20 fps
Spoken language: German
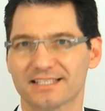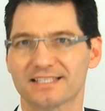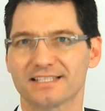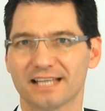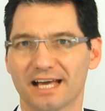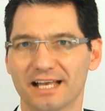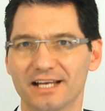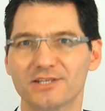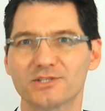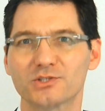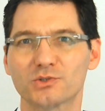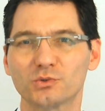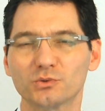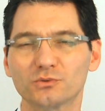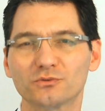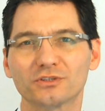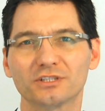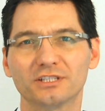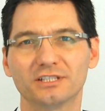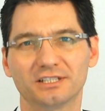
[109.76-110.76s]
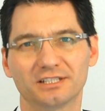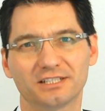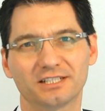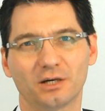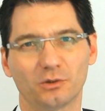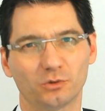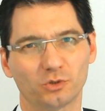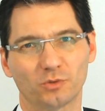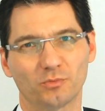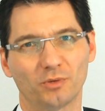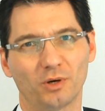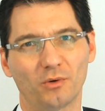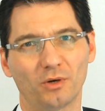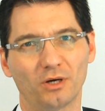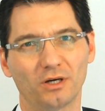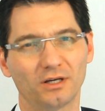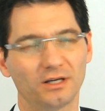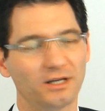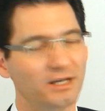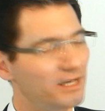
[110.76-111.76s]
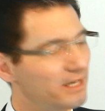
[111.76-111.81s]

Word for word: das sind alles gut verdienende Autobauer.